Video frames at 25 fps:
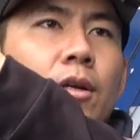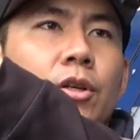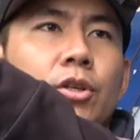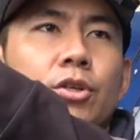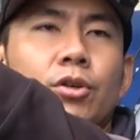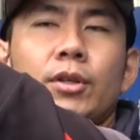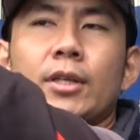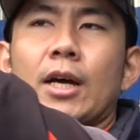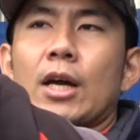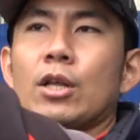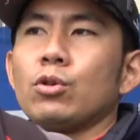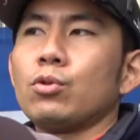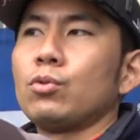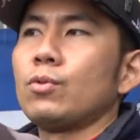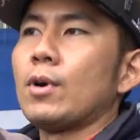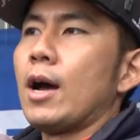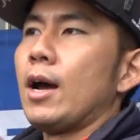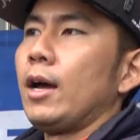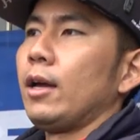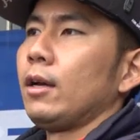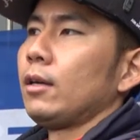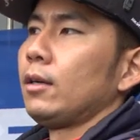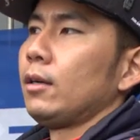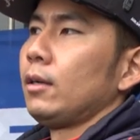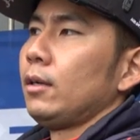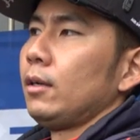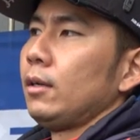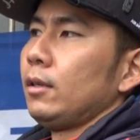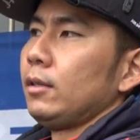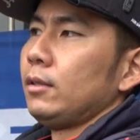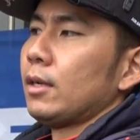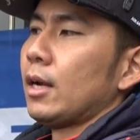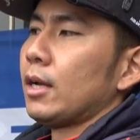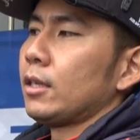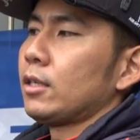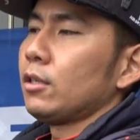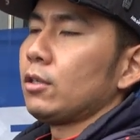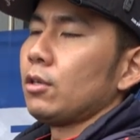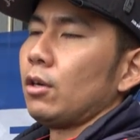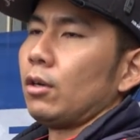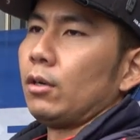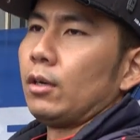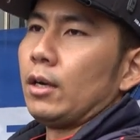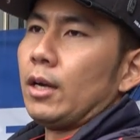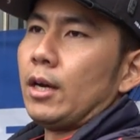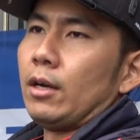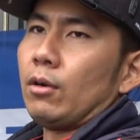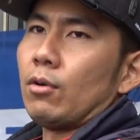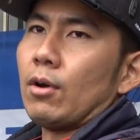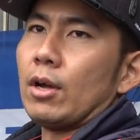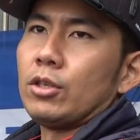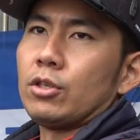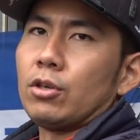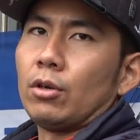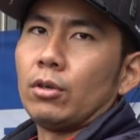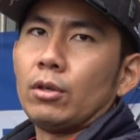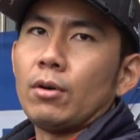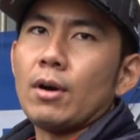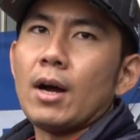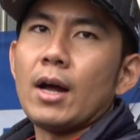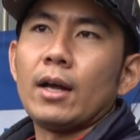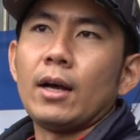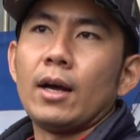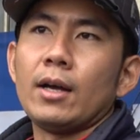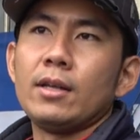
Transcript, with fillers: 就会弹出来。那这种呢，软虫的话，